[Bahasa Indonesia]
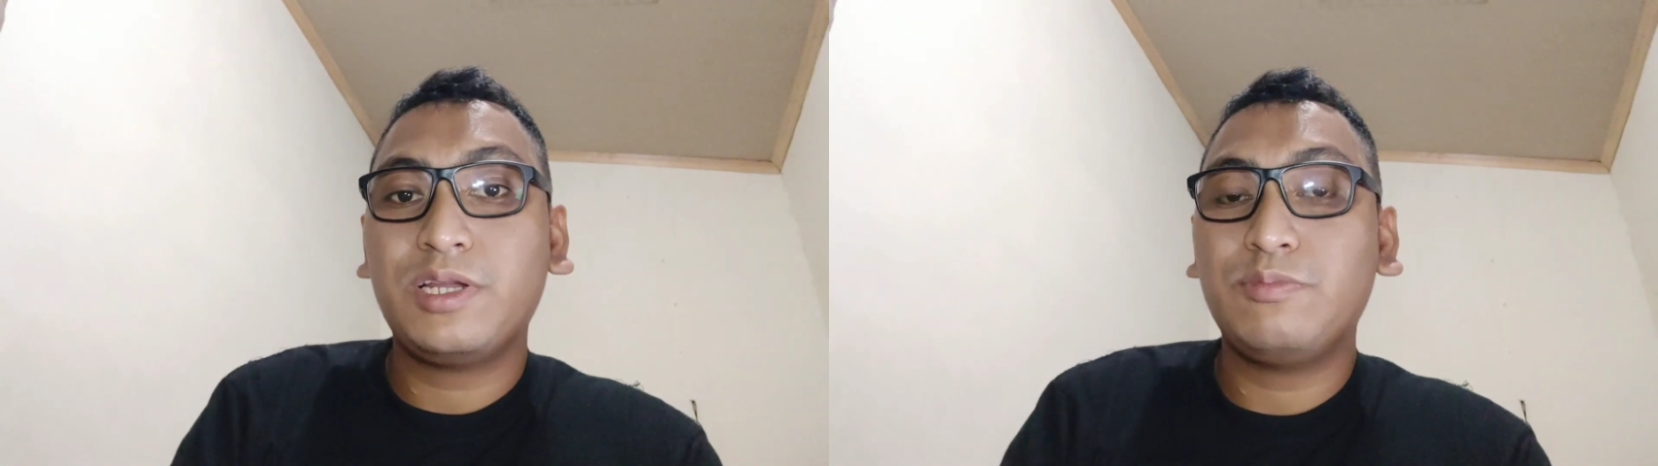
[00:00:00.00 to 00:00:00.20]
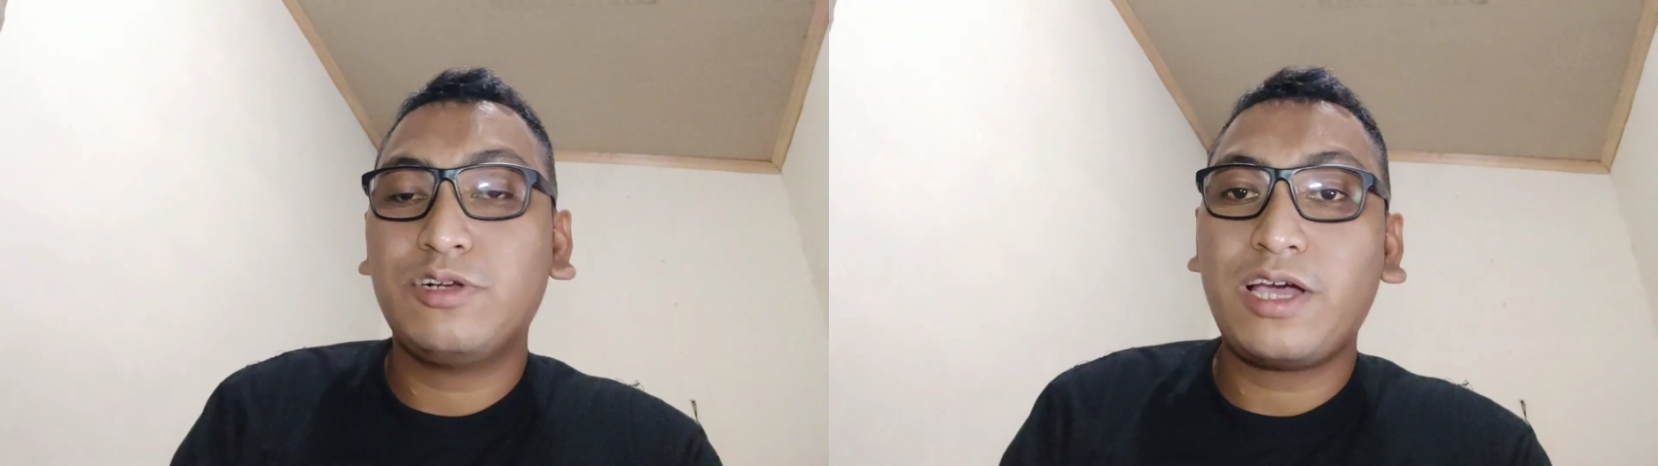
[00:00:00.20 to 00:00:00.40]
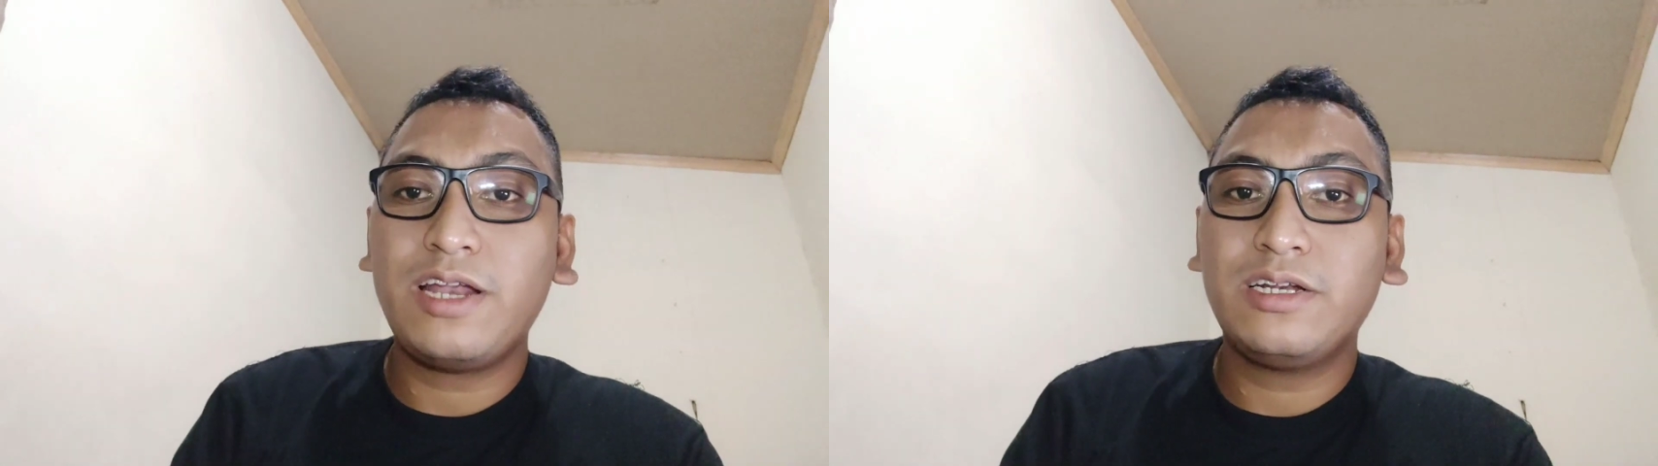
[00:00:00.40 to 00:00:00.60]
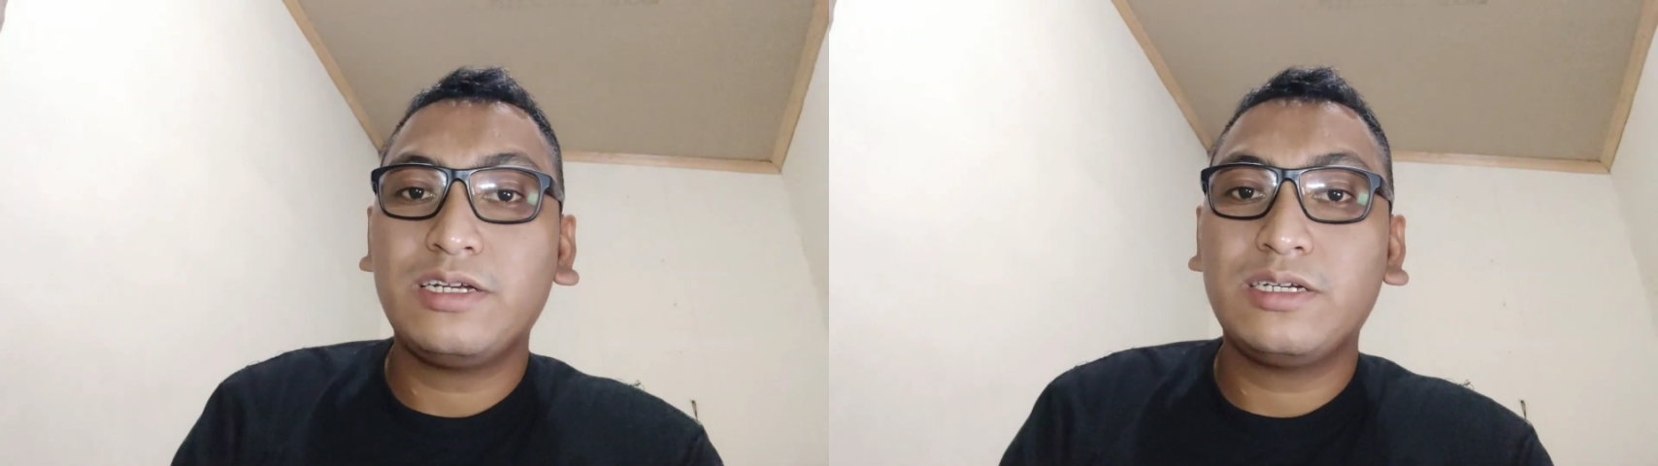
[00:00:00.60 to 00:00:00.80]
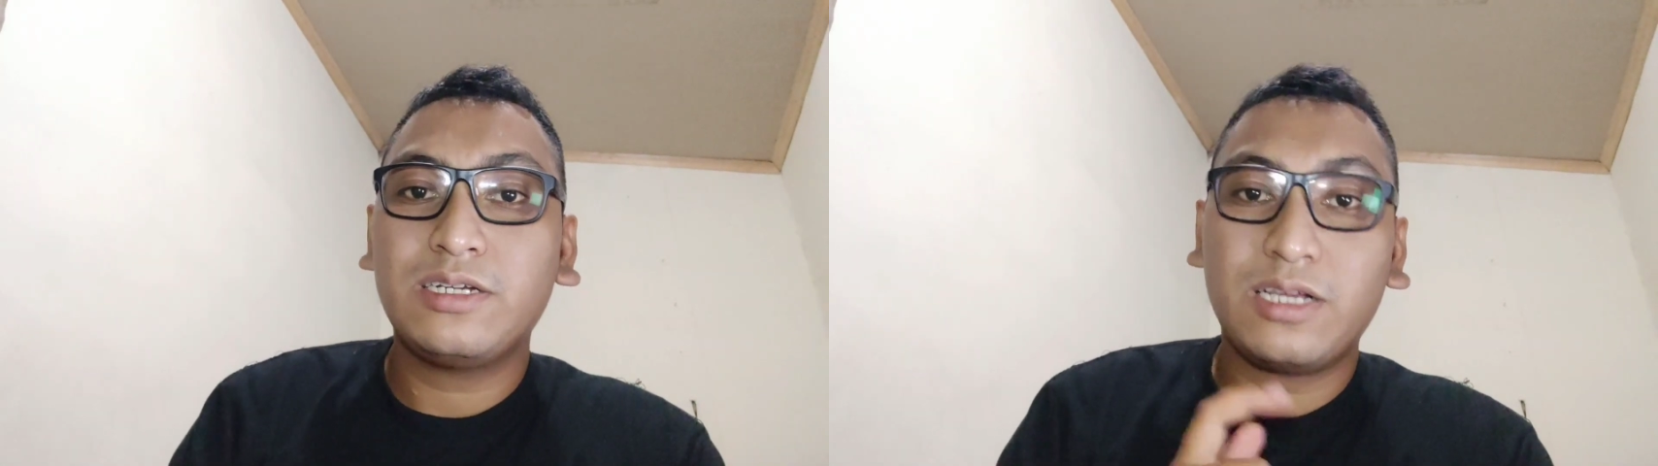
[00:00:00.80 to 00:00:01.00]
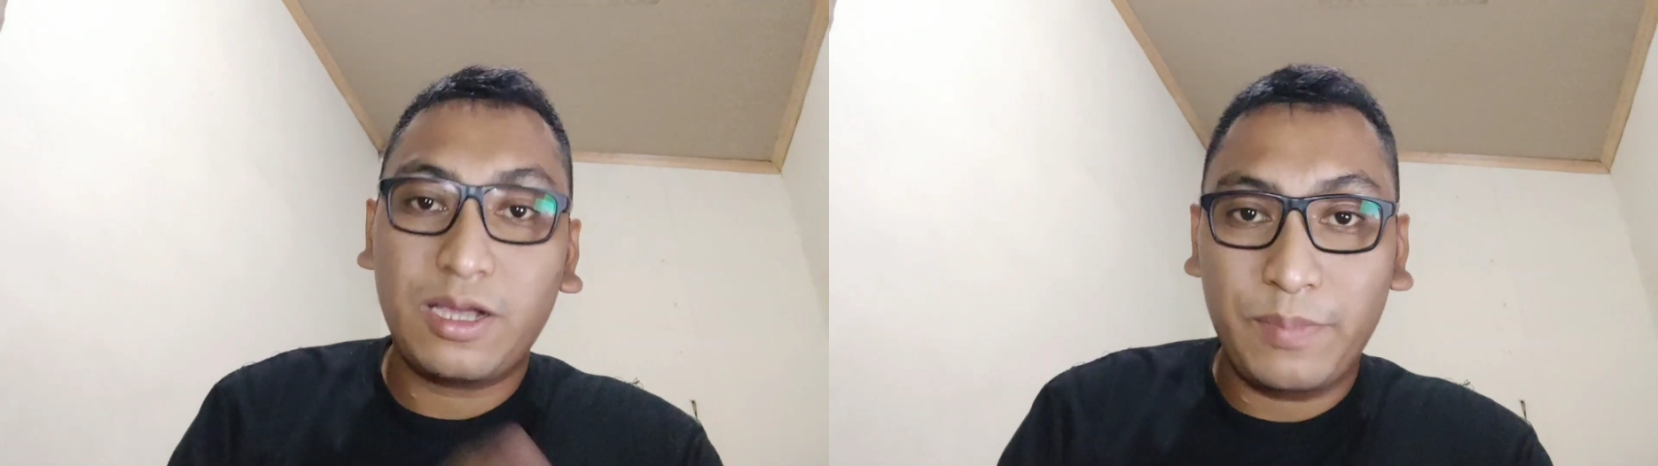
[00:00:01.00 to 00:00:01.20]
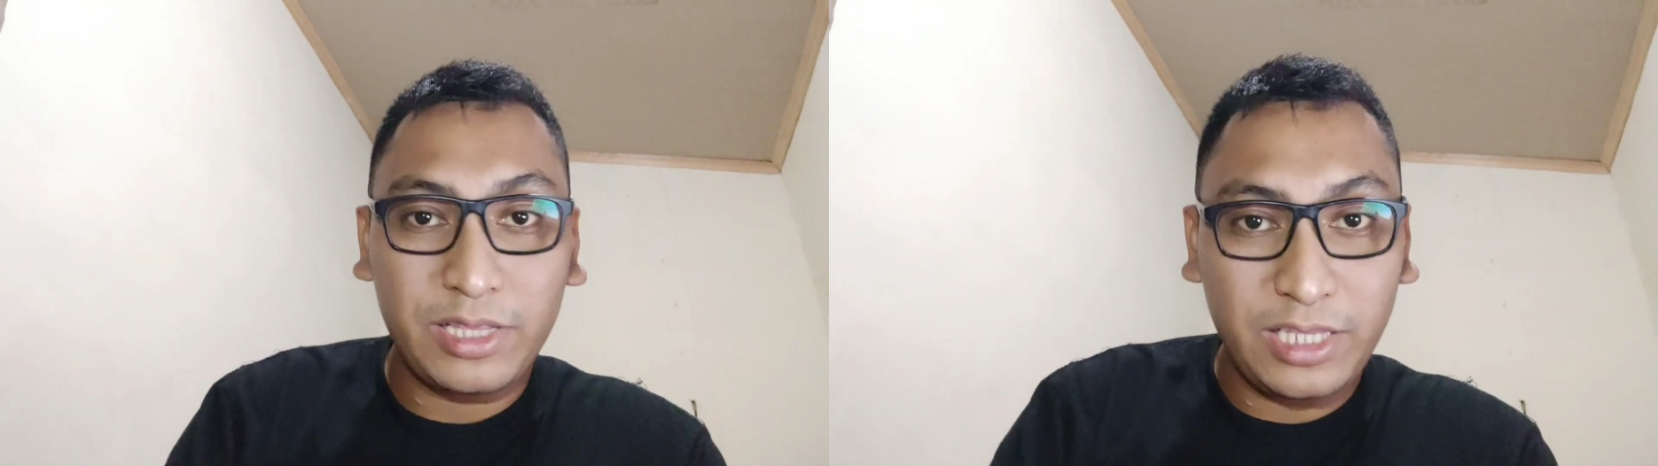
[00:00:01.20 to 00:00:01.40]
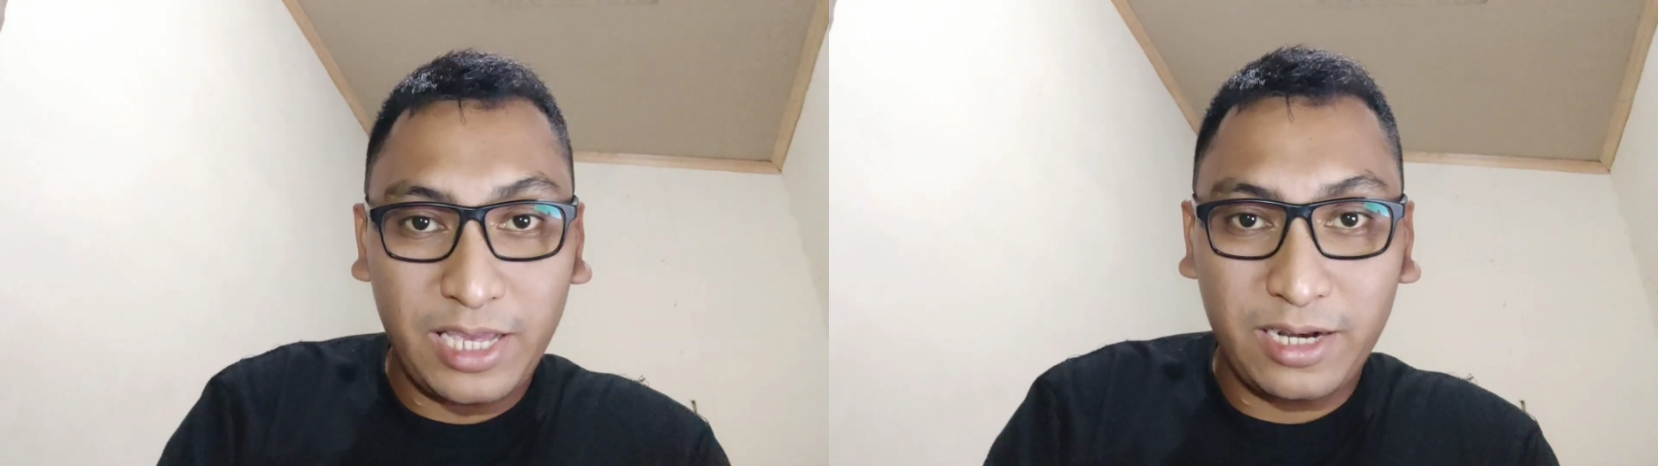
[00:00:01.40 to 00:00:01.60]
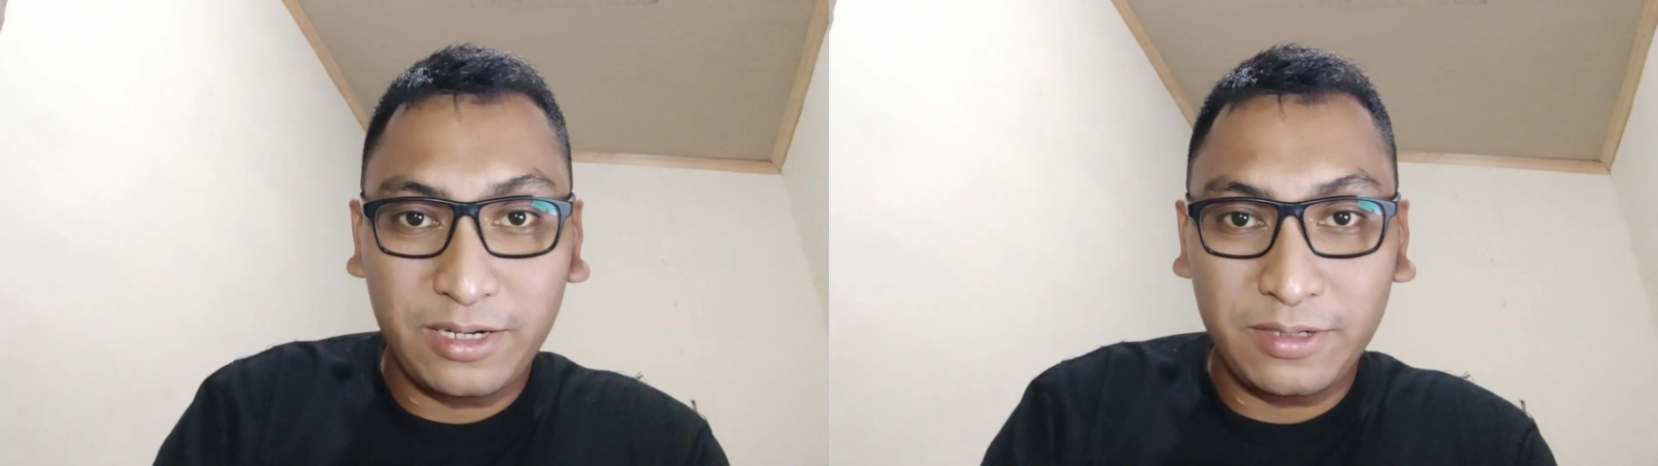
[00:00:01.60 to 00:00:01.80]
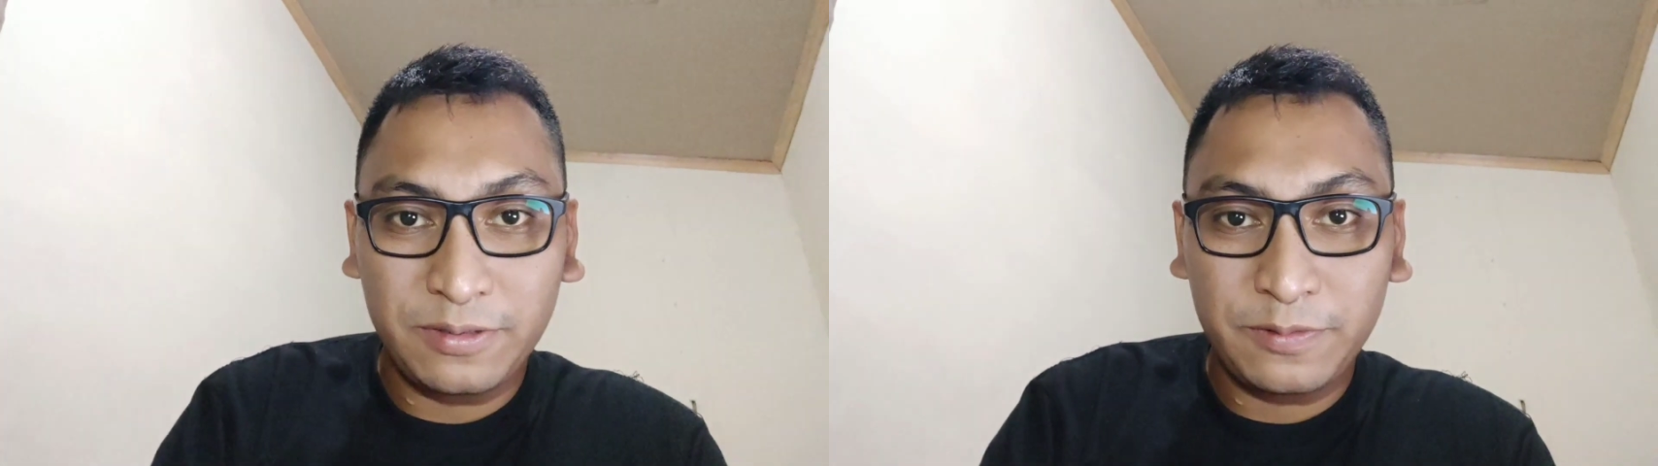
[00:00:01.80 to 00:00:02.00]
menimbulkan kematian.